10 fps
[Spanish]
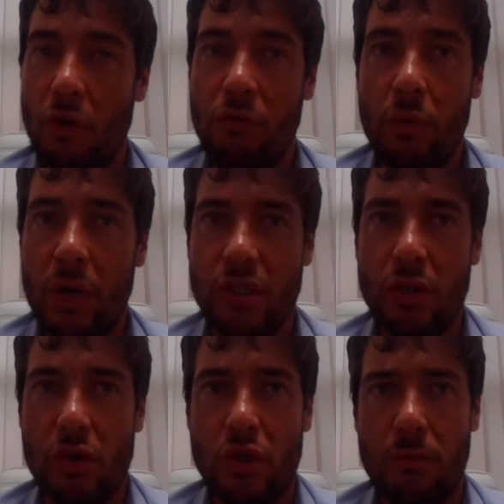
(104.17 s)
No fue una
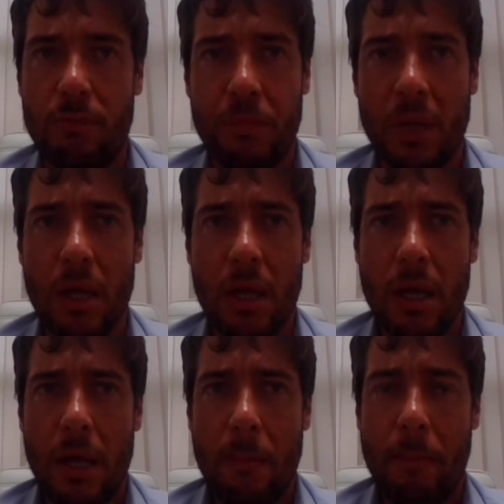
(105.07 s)
situación
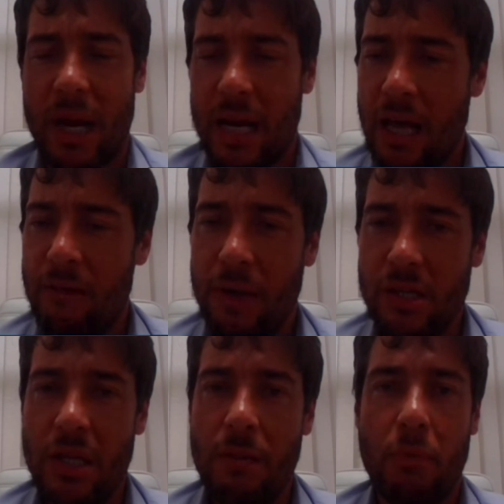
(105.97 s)
para nada
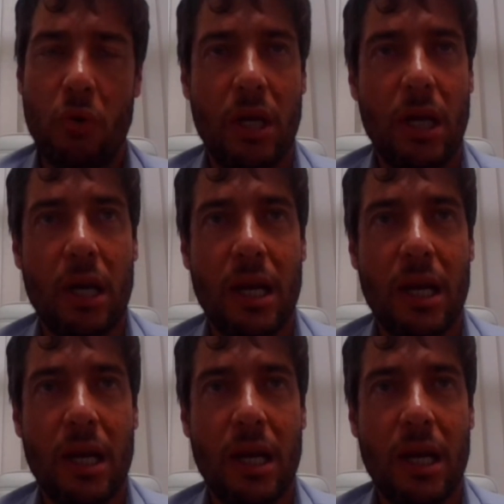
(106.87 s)
fácil porque